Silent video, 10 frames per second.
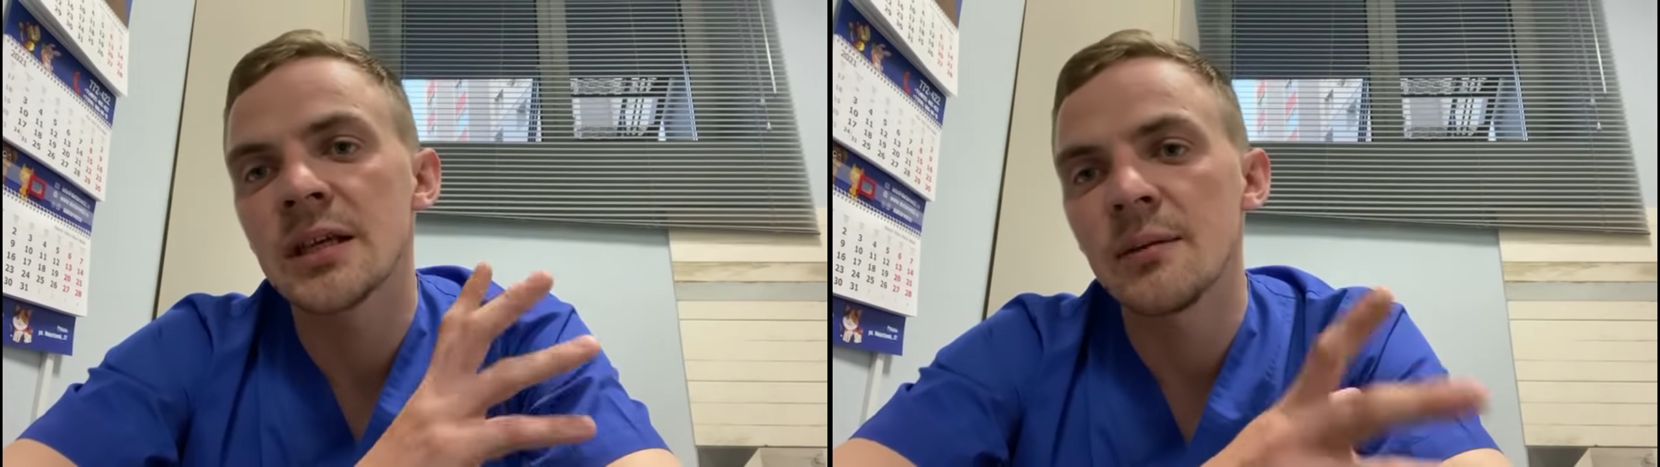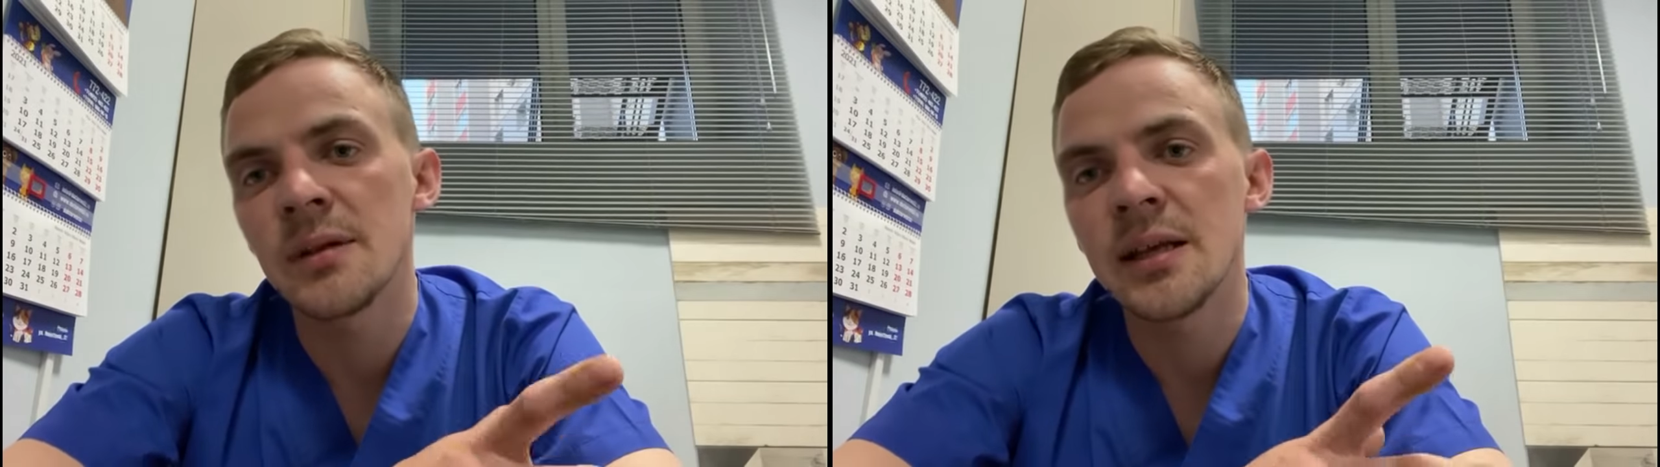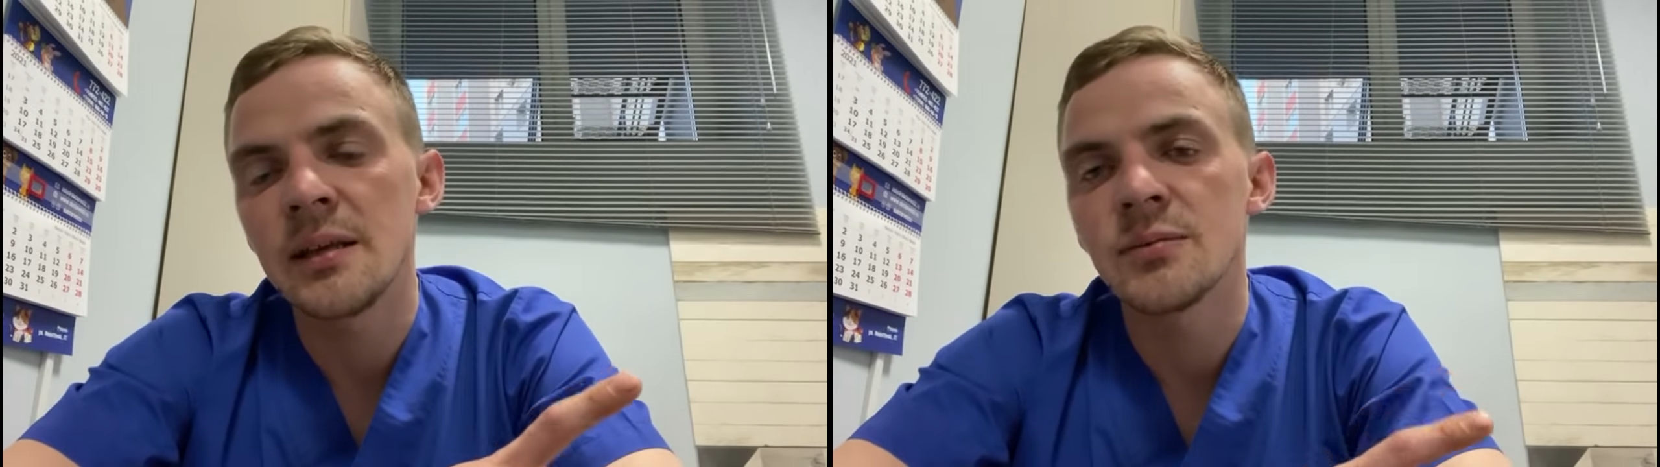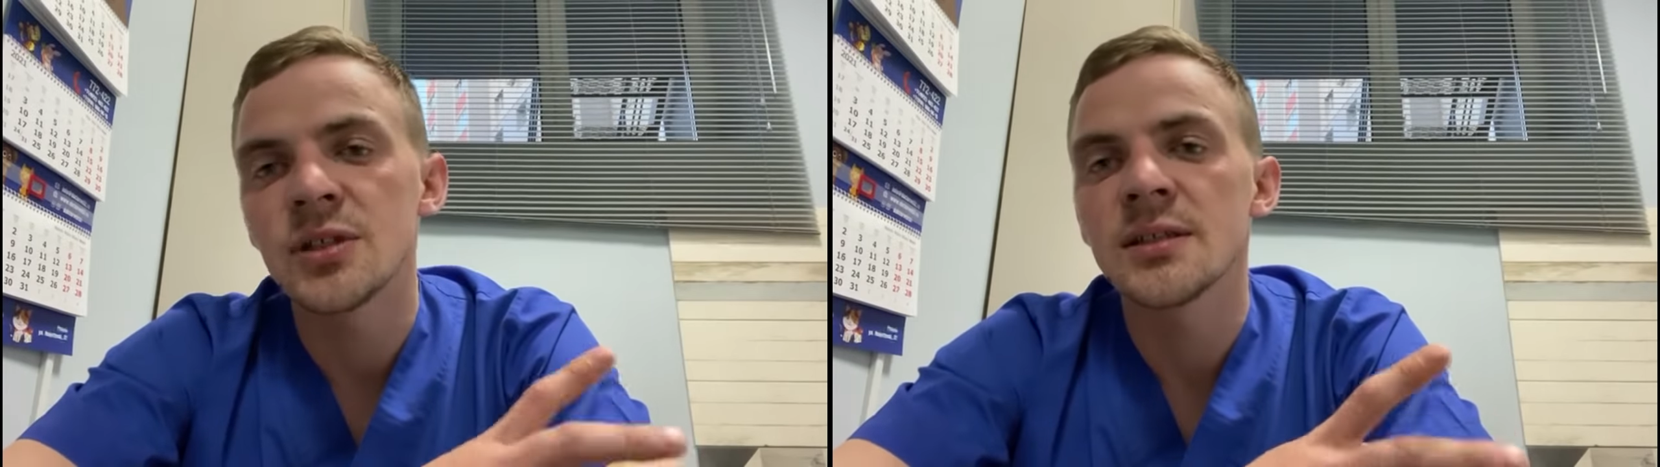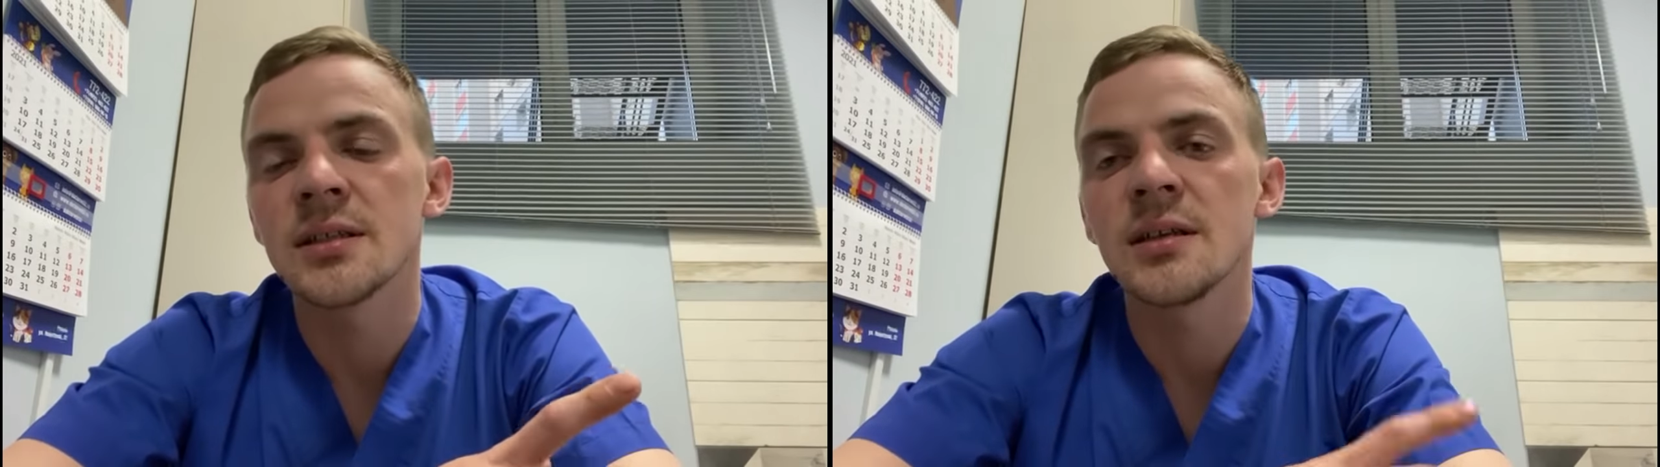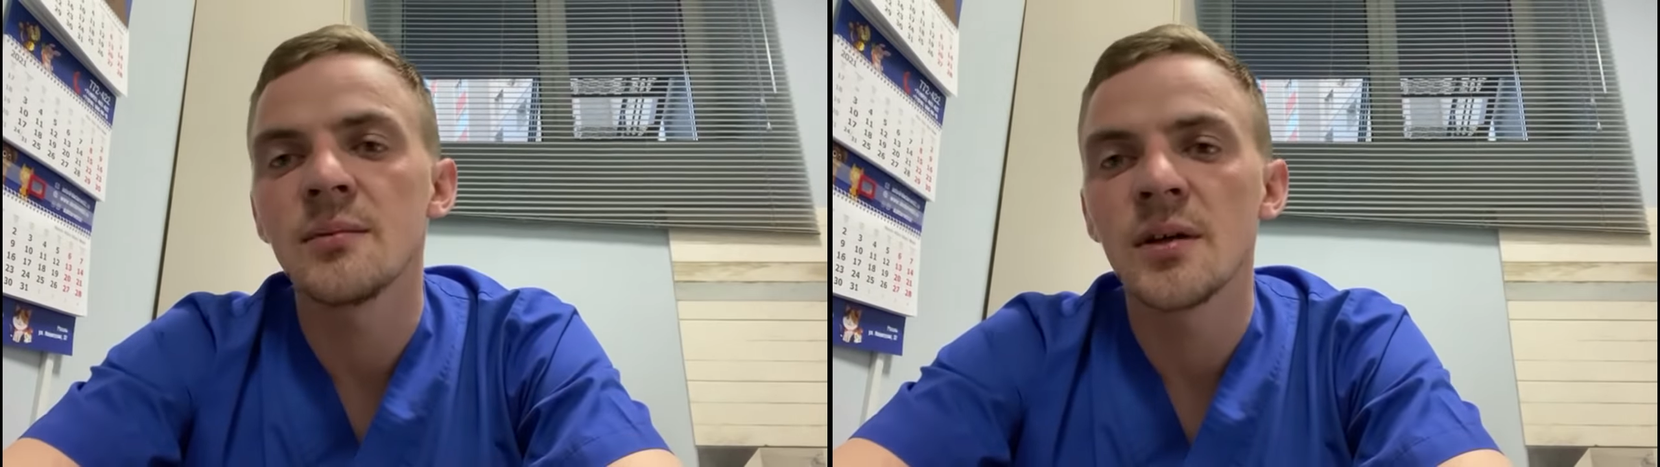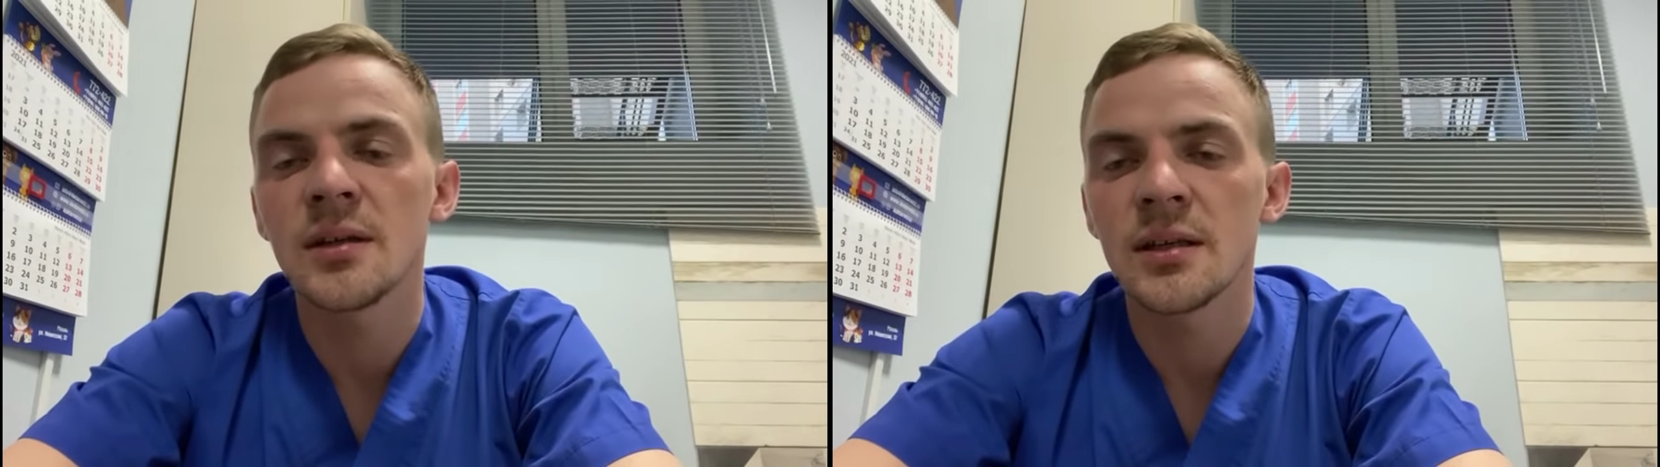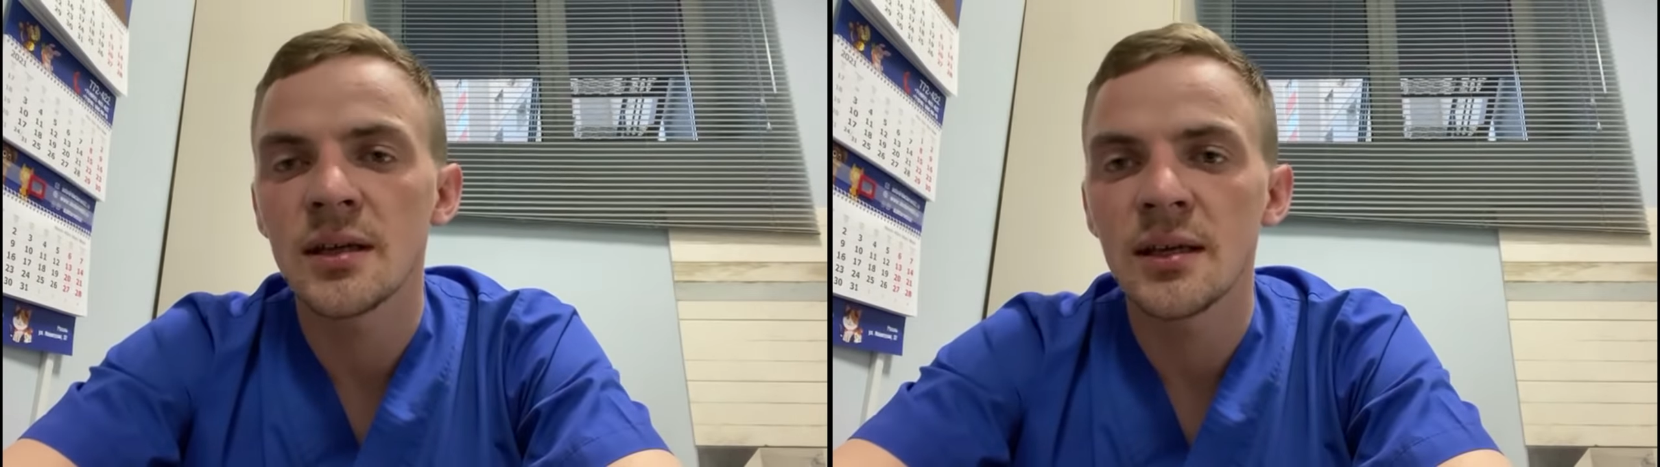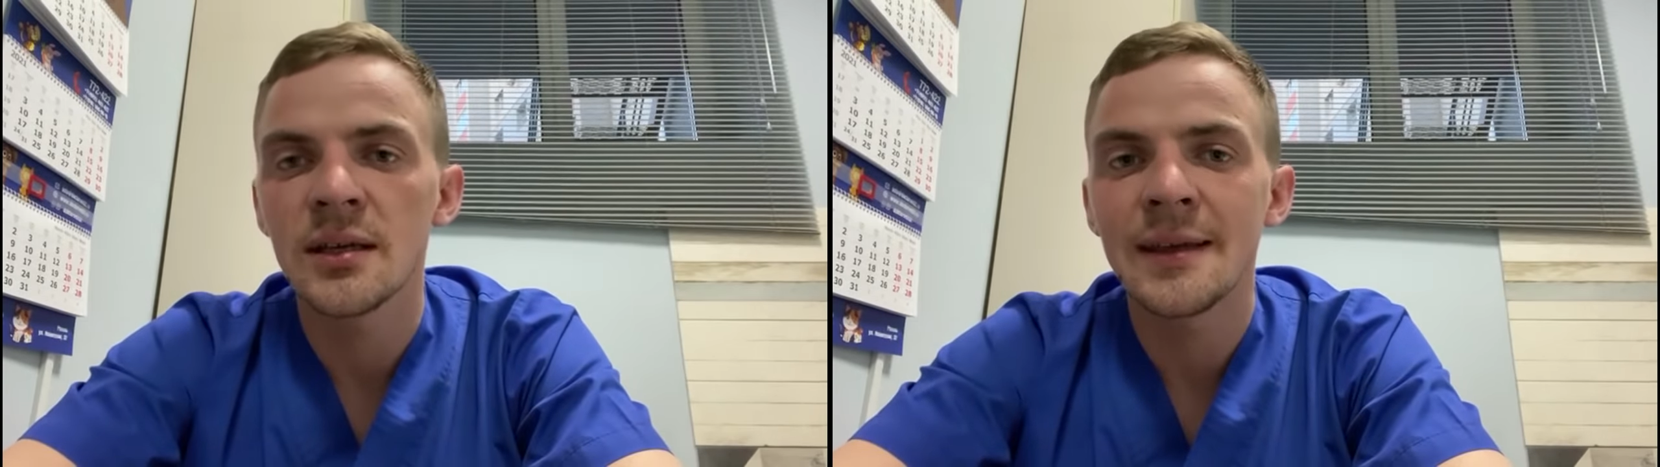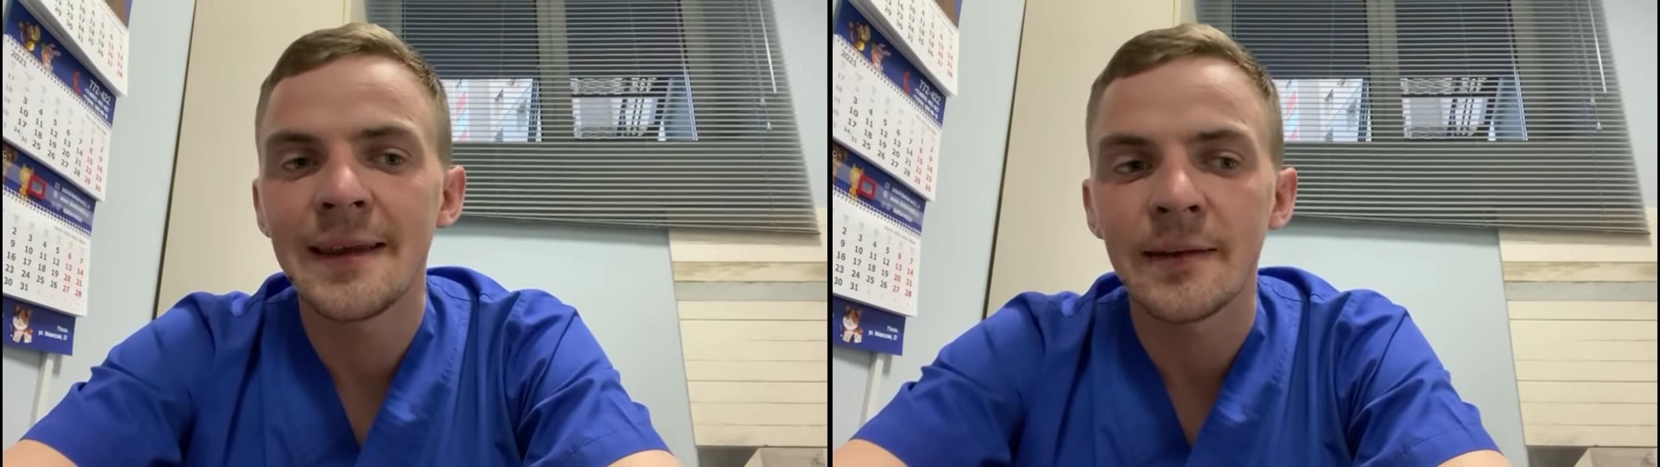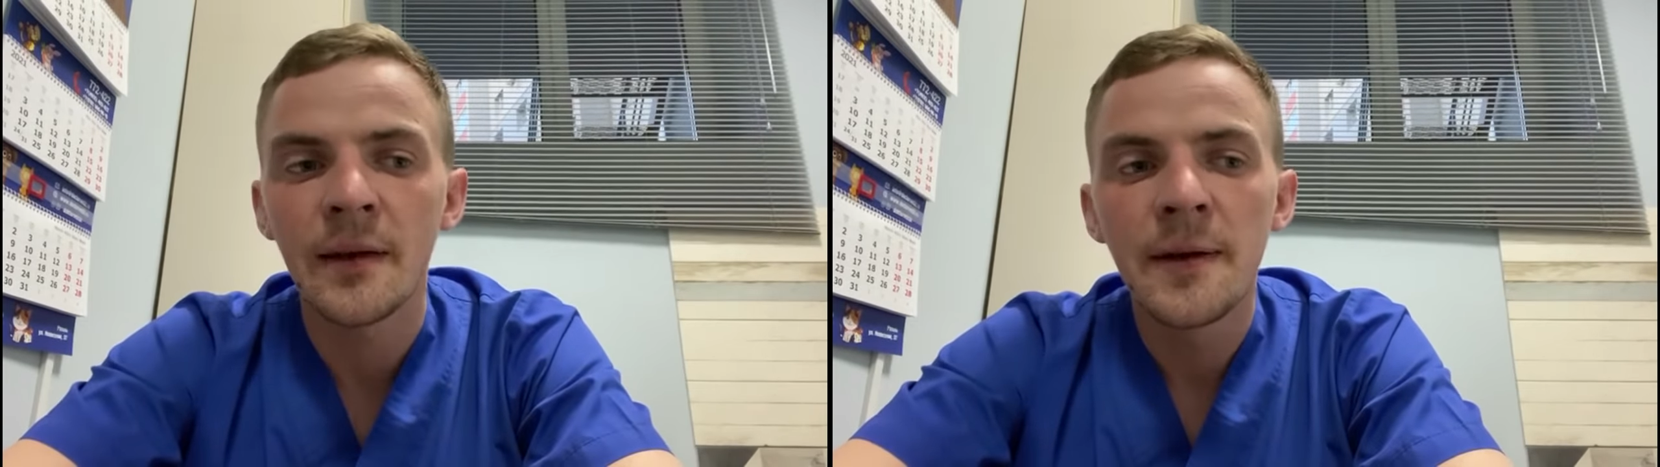кормлением сейчас на данный момент никаких нет.